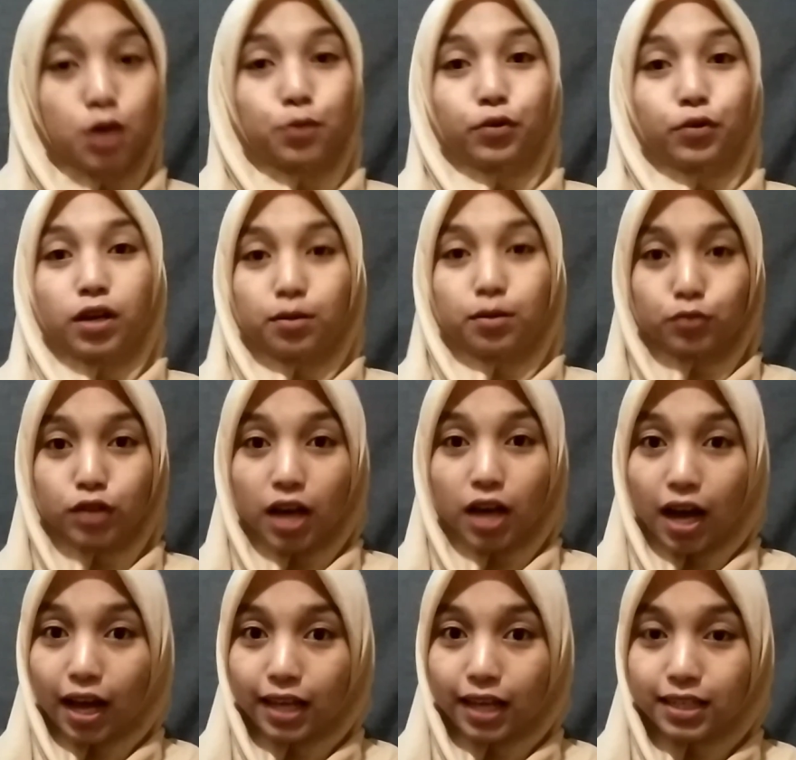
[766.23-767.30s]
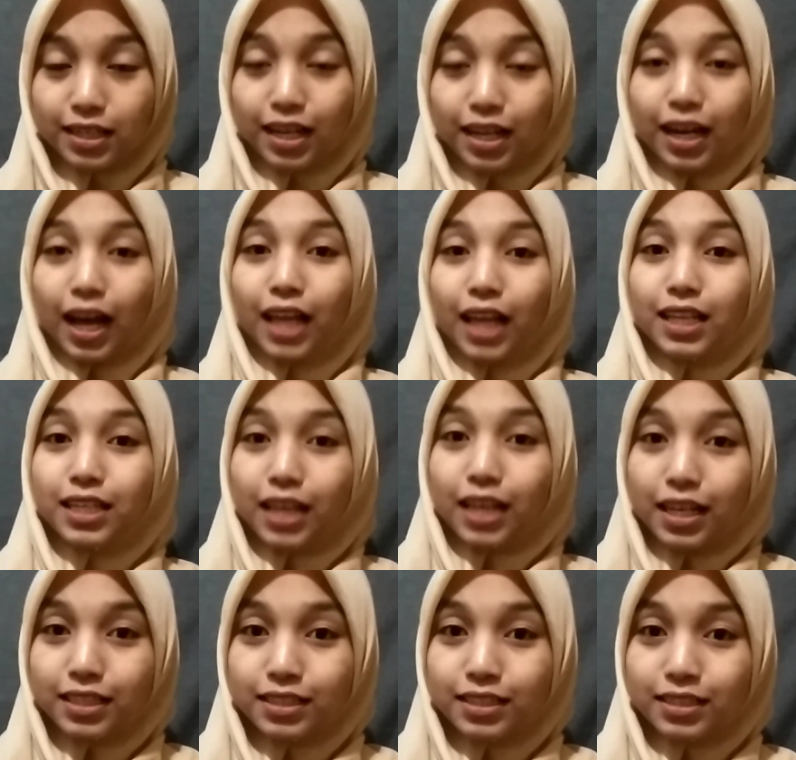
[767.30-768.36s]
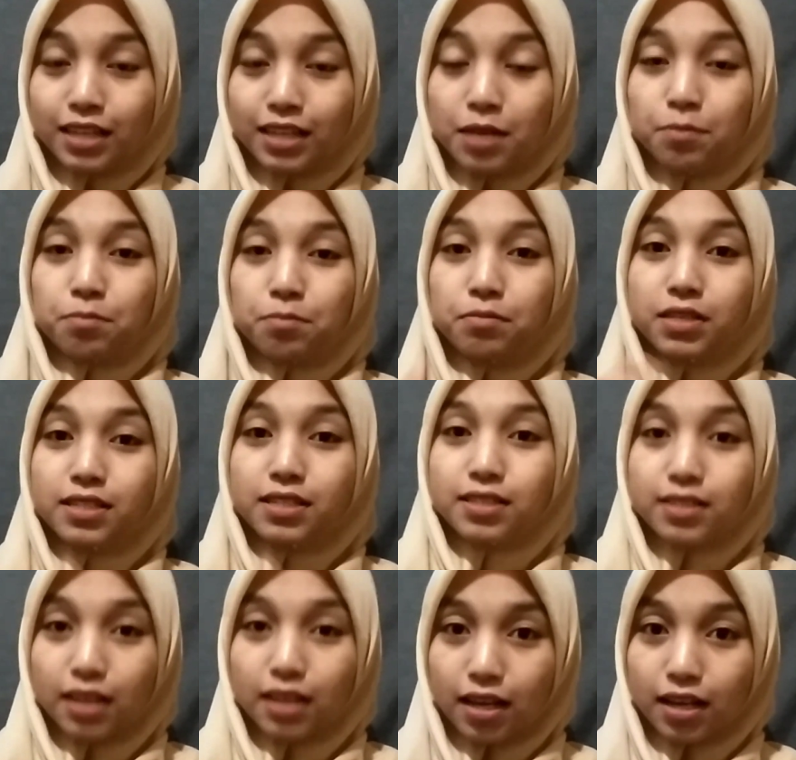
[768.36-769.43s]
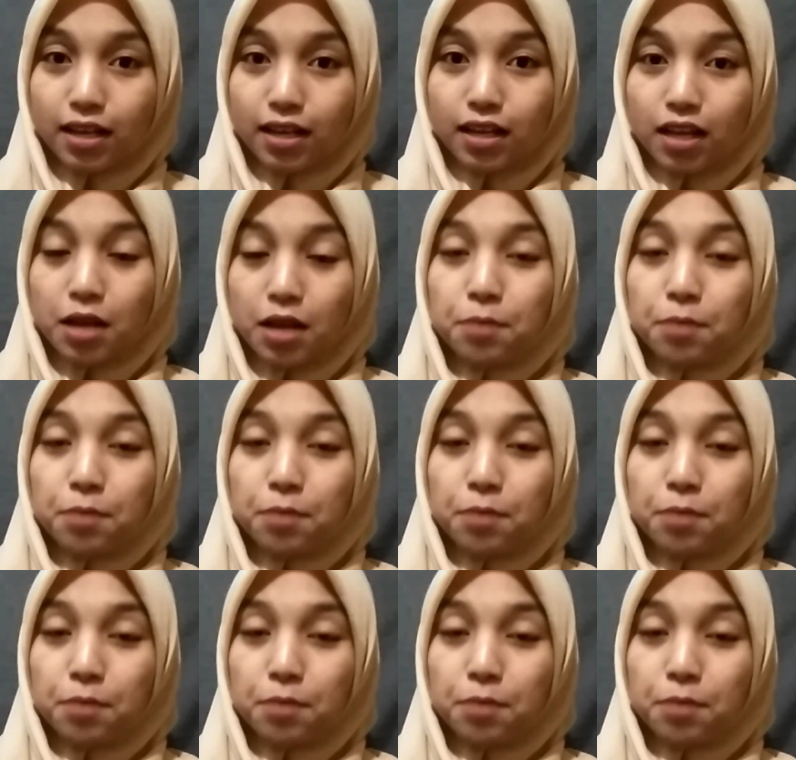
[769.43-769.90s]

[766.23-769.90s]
Mudah-mudahan kalian bisa